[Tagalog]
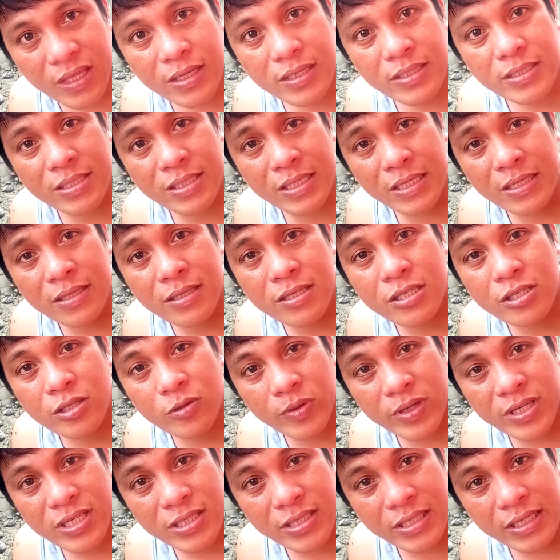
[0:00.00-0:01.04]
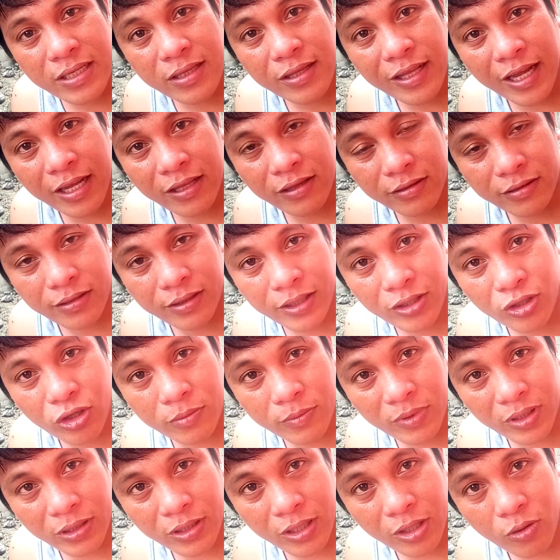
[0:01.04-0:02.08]
Since we still under
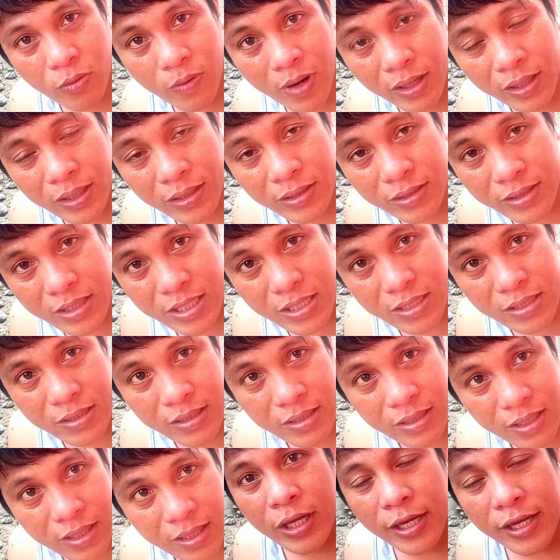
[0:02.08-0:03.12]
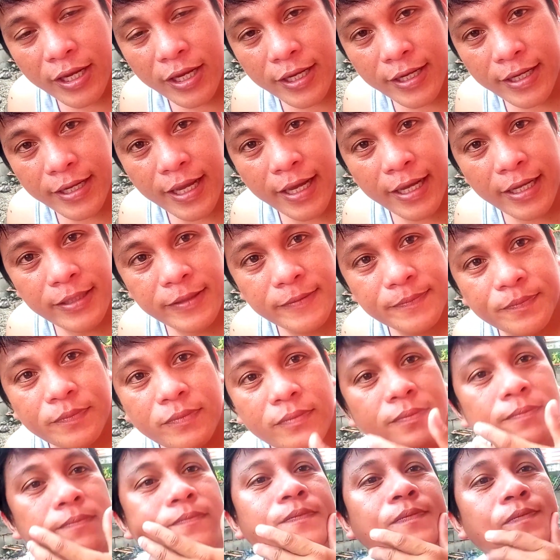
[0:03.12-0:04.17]
community quarantine, ngan
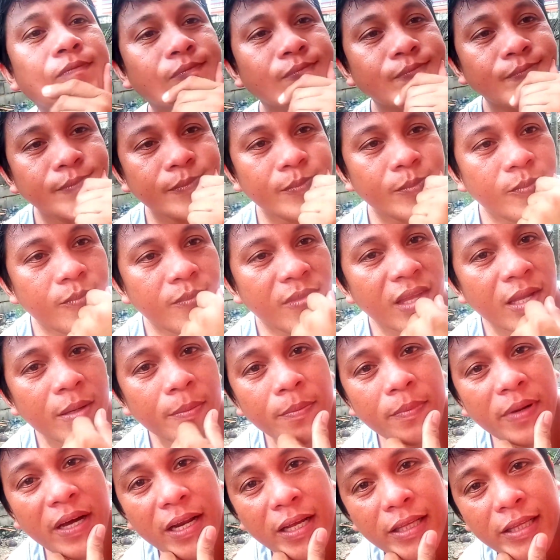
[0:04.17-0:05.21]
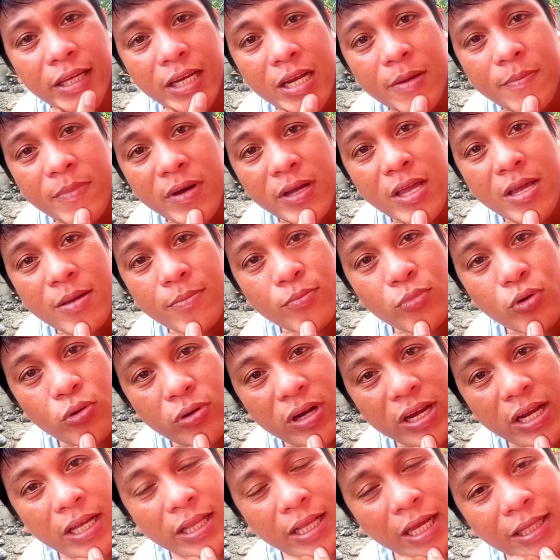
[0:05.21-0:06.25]
para diri maging
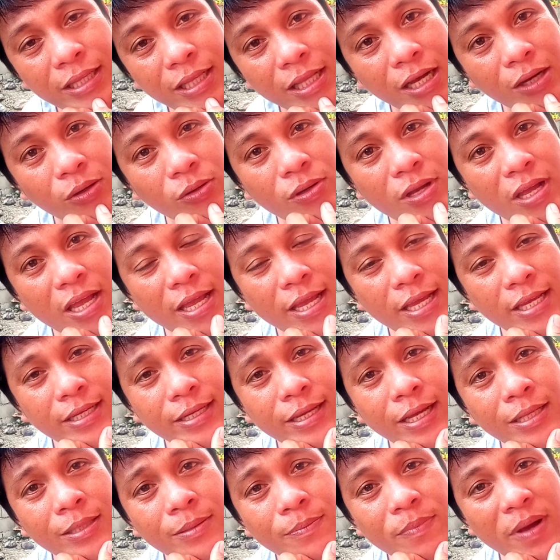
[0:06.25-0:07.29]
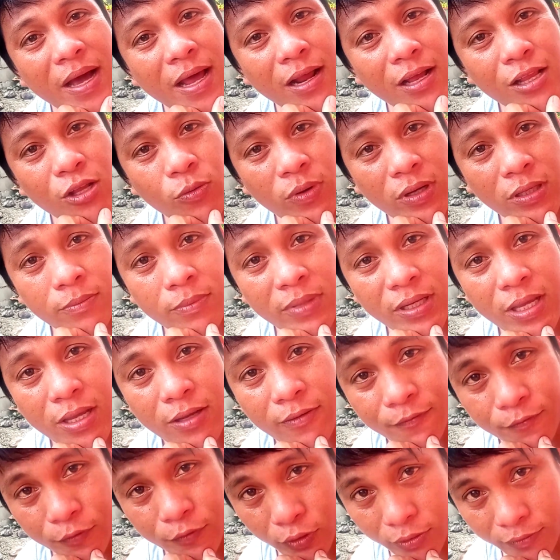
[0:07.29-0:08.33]
boring ang adlaw ngan para luwat maging
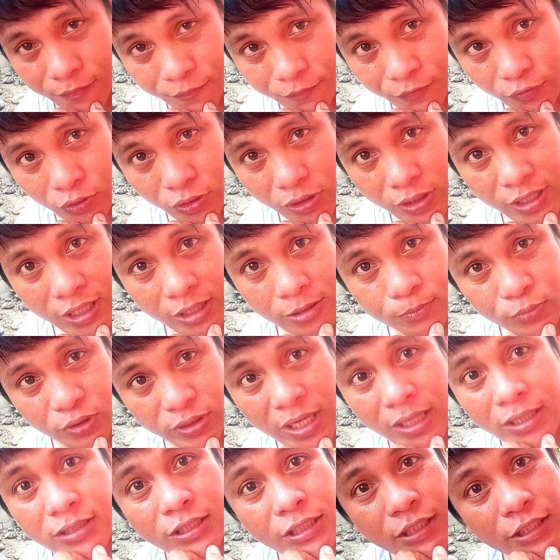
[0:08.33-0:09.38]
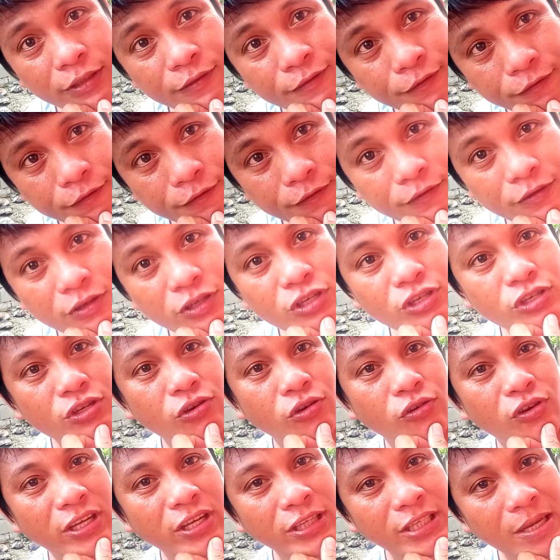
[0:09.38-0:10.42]
fruitful ngan productive
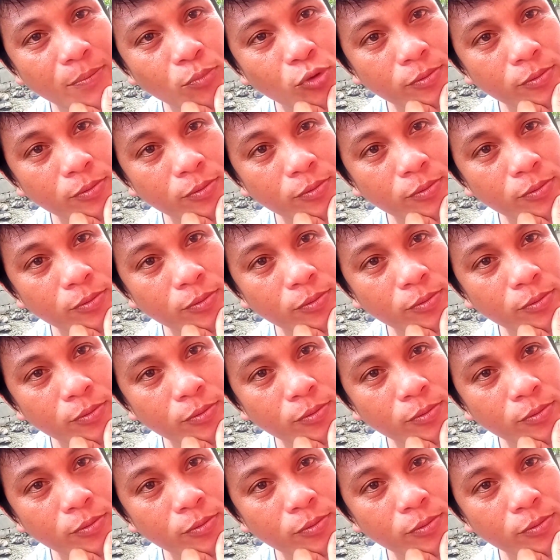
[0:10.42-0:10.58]
so adyan